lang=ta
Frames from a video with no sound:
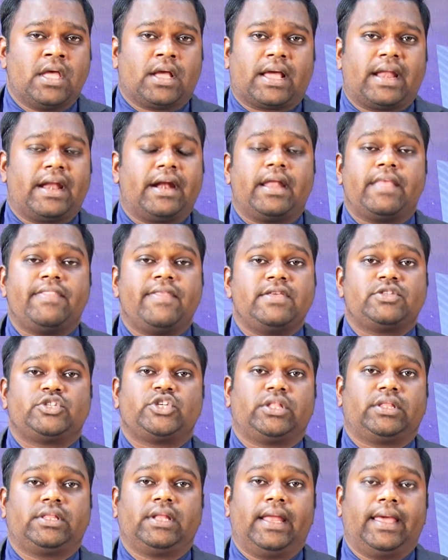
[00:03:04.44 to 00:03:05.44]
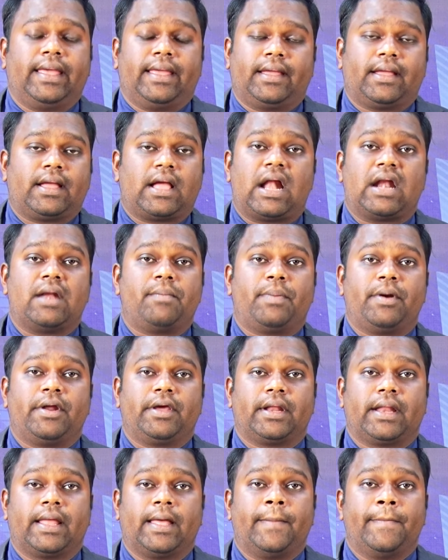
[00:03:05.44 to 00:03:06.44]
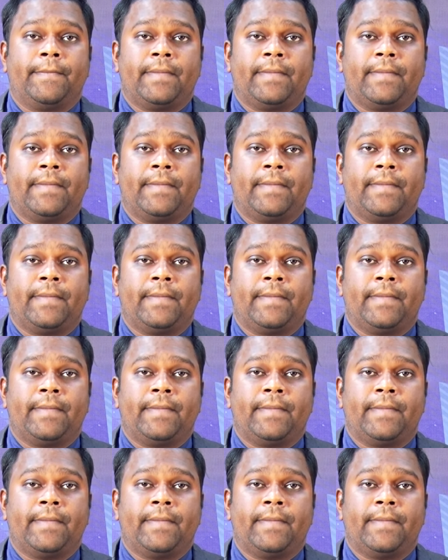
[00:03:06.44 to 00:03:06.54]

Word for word: கனடா தேசத்தில் காணப்படுகிற